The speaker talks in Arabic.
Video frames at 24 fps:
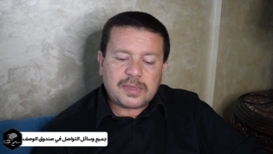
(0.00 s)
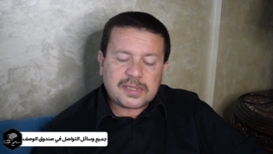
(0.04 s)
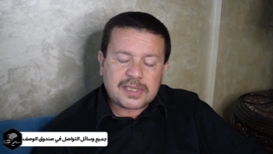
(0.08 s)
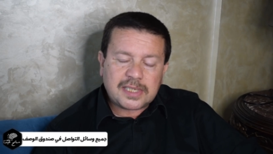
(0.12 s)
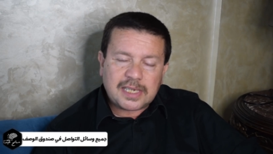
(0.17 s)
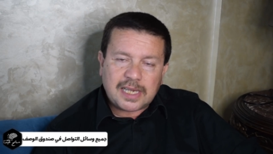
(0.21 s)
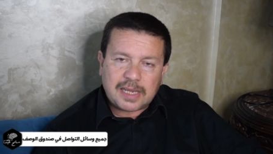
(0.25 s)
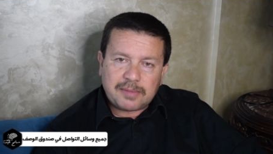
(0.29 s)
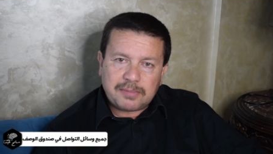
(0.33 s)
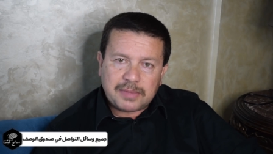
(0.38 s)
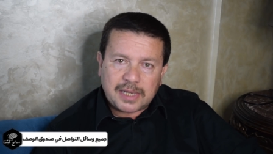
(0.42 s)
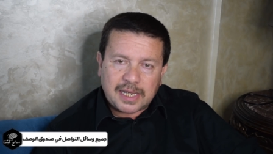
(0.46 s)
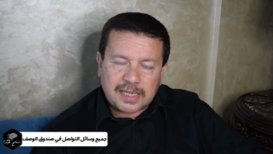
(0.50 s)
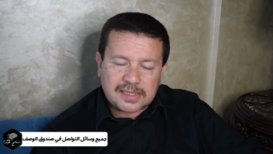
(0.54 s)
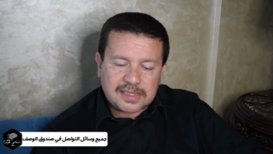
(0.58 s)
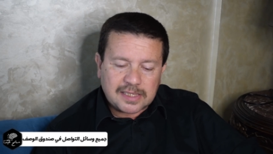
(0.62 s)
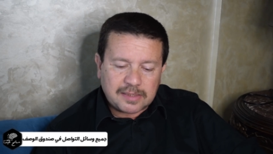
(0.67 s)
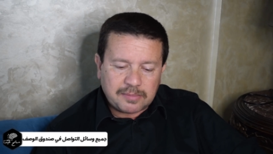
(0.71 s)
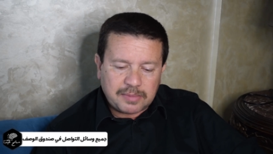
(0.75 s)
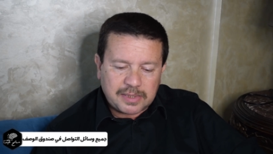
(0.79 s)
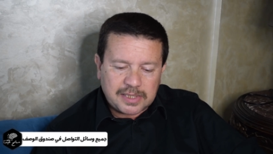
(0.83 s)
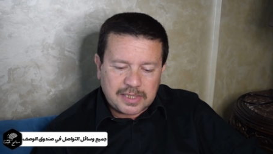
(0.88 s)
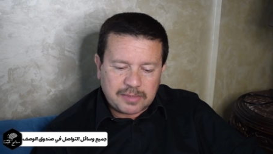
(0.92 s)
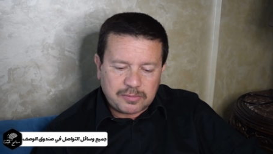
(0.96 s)
مثلا أهم
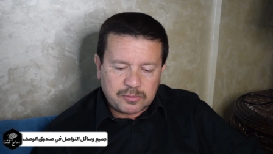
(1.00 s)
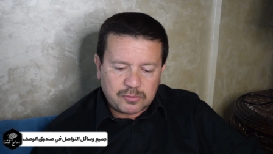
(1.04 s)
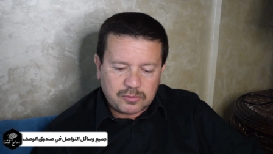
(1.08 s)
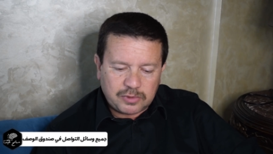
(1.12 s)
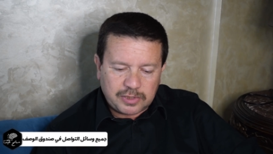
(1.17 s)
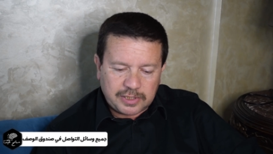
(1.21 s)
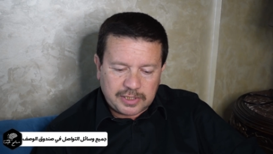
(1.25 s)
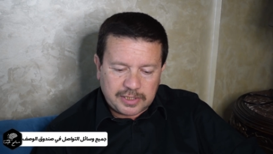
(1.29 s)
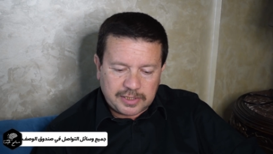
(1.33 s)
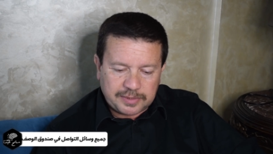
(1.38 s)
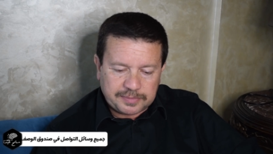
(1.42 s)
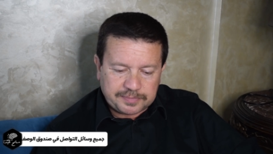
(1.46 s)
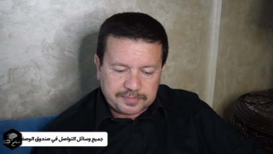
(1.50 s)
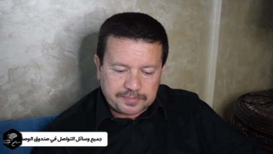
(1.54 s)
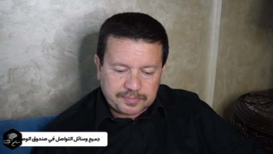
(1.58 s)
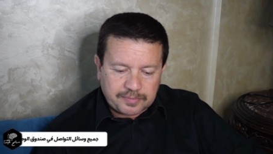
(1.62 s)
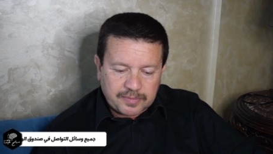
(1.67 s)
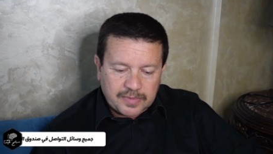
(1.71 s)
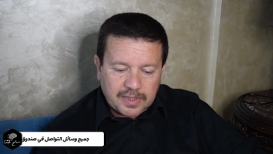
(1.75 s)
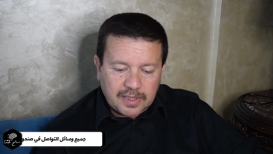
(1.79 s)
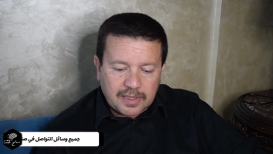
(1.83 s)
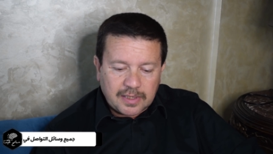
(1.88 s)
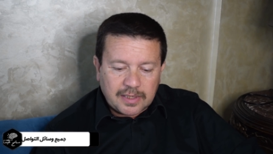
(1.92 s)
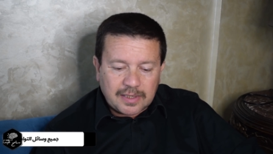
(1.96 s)
حسن البنا بيقول ايه؟
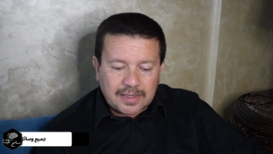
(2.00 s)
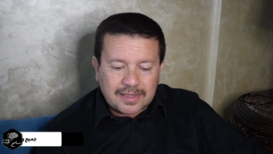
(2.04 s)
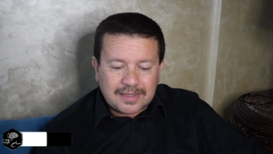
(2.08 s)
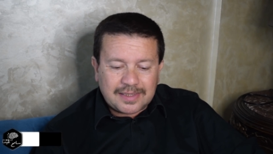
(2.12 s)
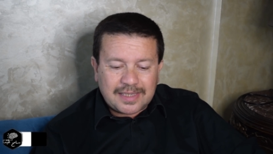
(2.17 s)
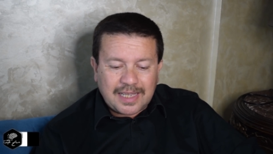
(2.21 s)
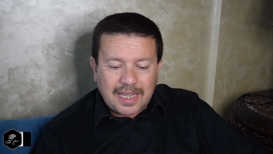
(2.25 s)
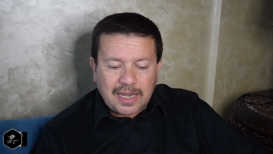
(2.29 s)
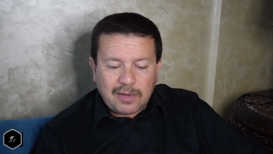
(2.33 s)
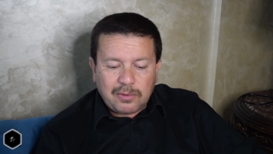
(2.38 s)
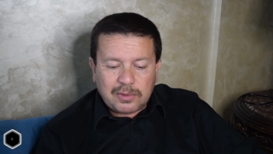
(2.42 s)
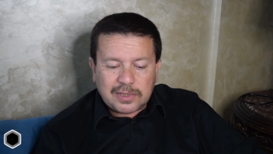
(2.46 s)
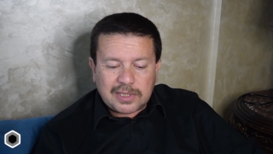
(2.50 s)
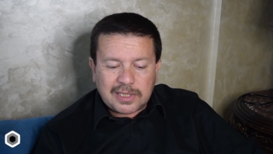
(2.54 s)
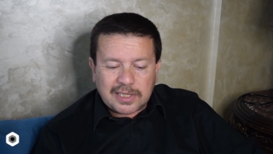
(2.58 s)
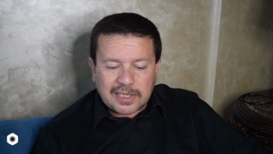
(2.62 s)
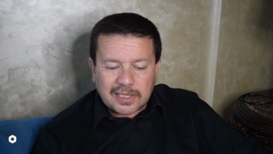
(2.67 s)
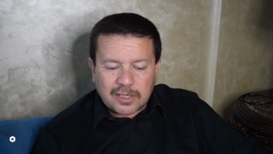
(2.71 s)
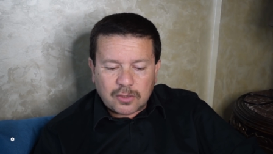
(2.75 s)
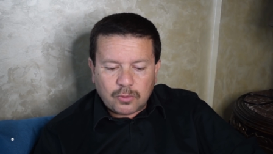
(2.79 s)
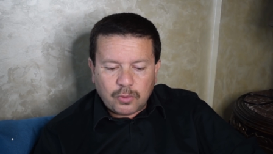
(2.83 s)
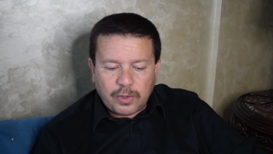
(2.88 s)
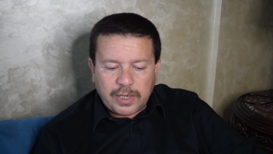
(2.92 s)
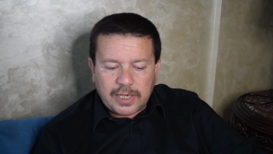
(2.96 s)
دعوه
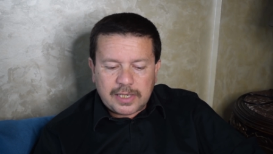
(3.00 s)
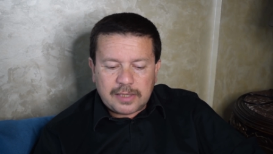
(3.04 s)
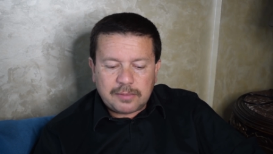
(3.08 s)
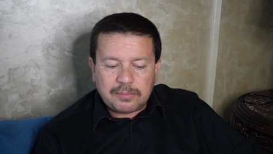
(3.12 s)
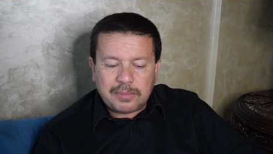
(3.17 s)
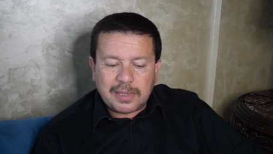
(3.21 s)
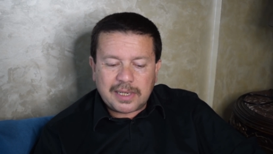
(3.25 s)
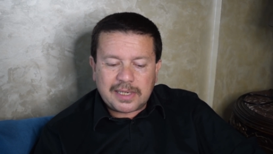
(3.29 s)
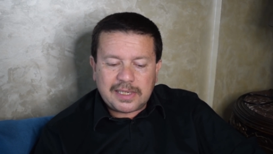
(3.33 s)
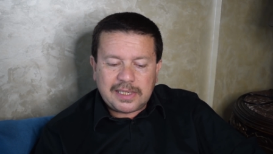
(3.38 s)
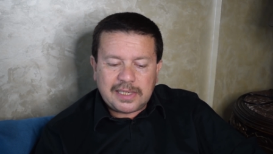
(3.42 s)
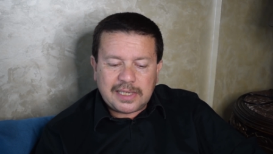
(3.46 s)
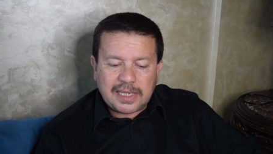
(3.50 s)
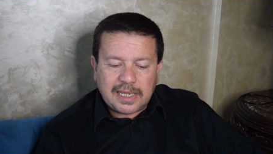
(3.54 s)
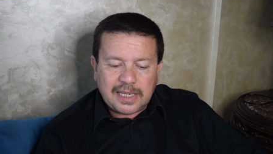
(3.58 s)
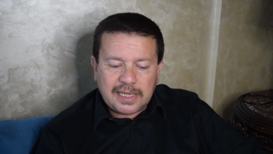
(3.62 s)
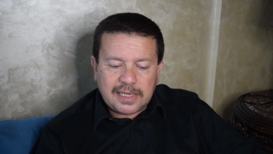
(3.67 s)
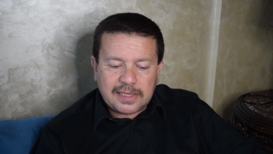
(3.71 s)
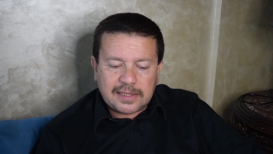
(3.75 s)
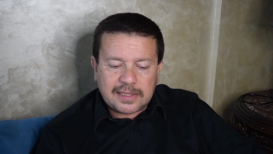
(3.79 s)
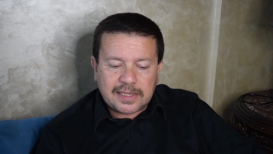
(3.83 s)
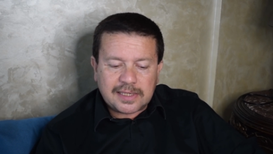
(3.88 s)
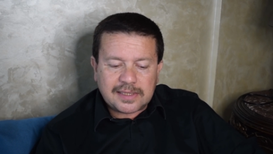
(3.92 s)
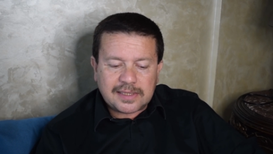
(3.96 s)
الاخوان
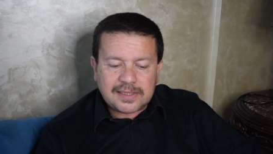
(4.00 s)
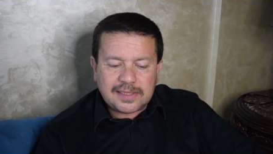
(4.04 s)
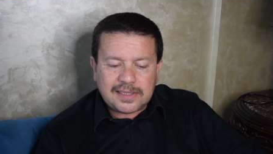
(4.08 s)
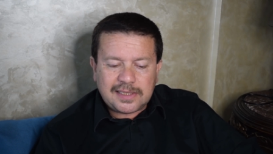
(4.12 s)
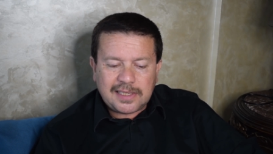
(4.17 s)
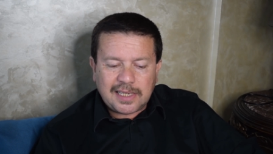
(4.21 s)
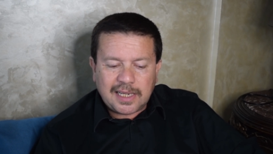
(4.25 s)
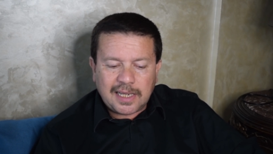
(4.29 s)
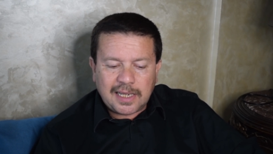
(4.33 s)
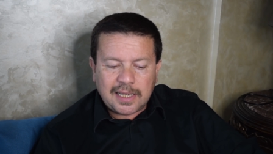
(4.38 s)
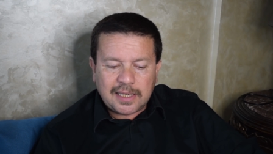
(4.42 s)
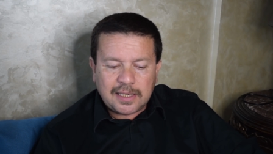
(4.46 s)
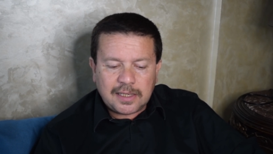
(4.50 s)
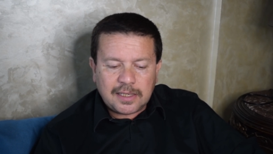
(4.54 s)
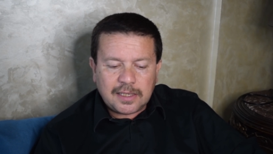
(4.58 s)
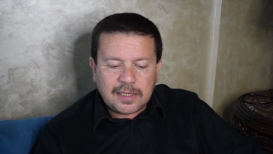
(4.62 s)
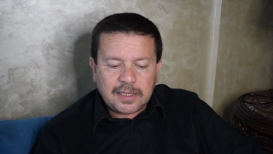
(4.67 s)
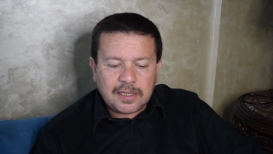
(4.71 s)
بريئه نزيهه